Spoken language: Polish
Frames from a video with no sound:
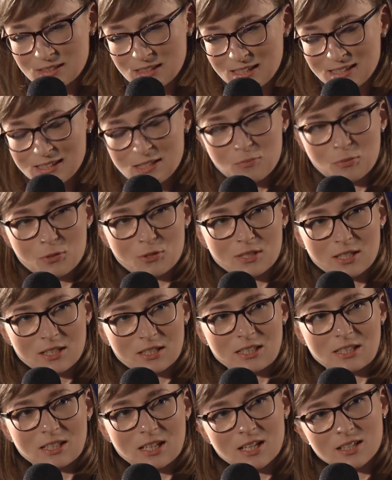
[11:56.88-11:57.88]
dla
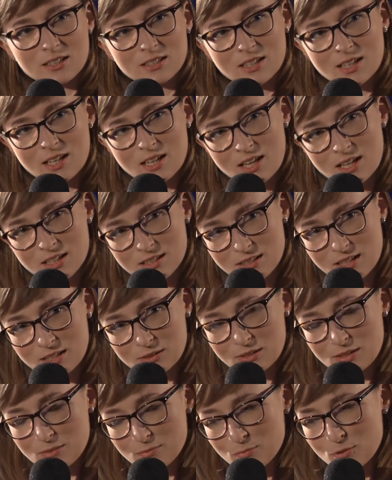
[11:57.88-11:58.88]
niepoznaki kartka, a,
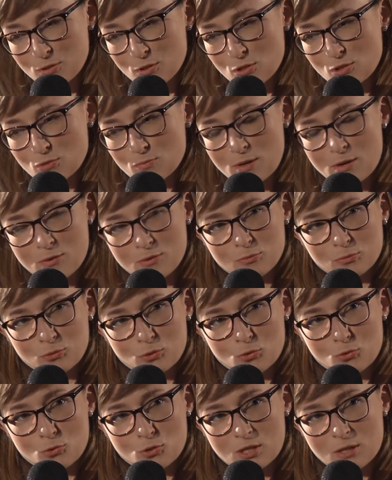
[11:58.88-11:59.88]
a tam gdzieś małym
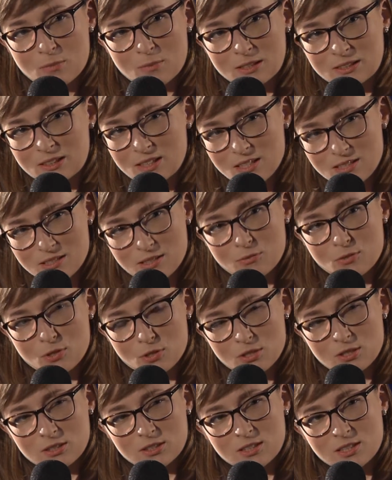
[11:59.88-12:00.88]
druczkiem adresy
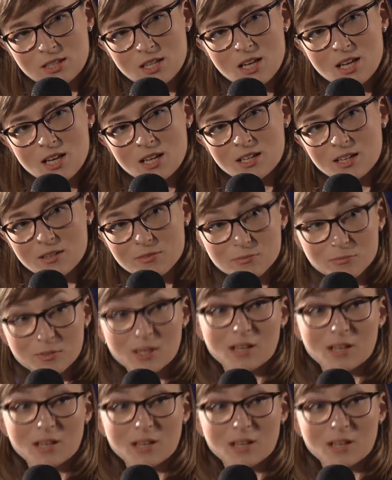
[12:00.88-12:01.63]
właśnie tych ka